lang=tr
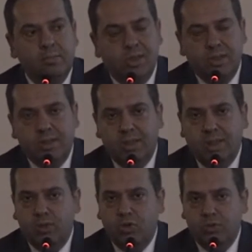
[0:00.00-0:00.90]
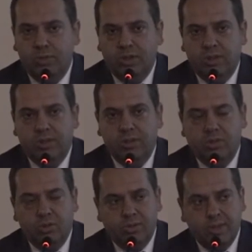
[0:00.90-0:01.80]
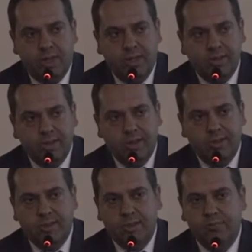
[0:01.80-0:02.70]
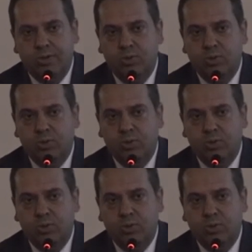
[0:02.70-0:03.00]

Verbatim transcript: bize ekonomik, sosyal, siyasal ve